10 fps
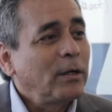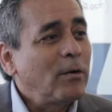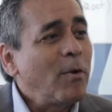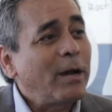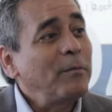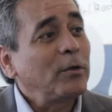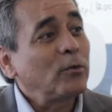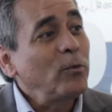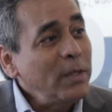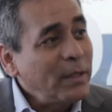¿Cómo ha cambiado
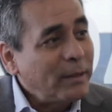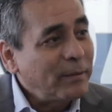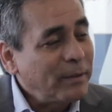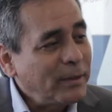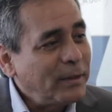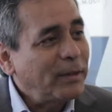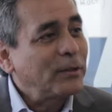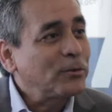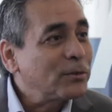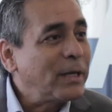tu vida en
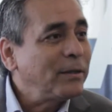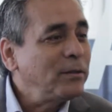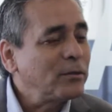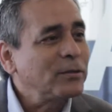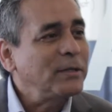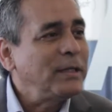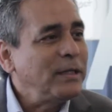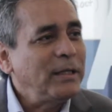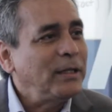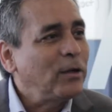estos años
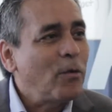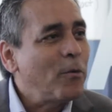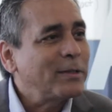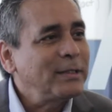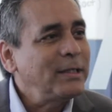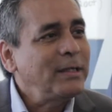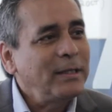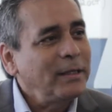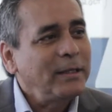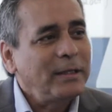y, cómo
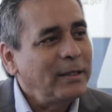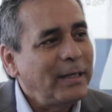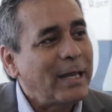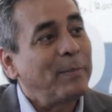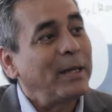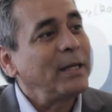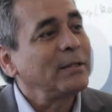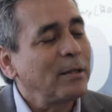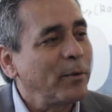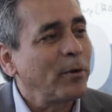así la
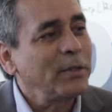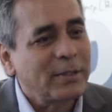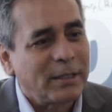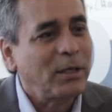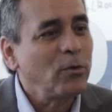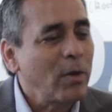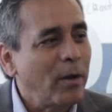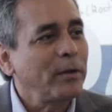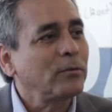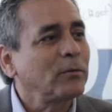experiencia de periodista te ha
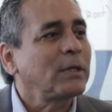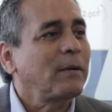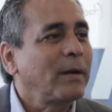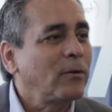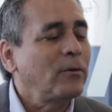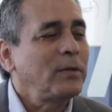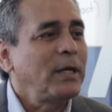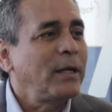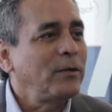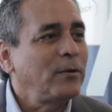ayudado en tu trabajo
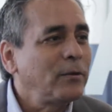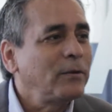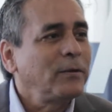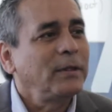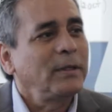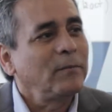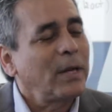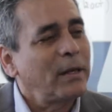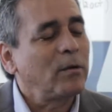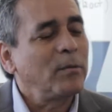diario en
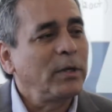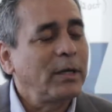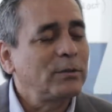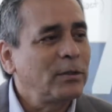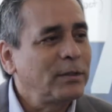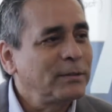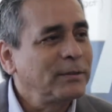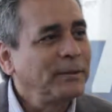un área de comunicaciones?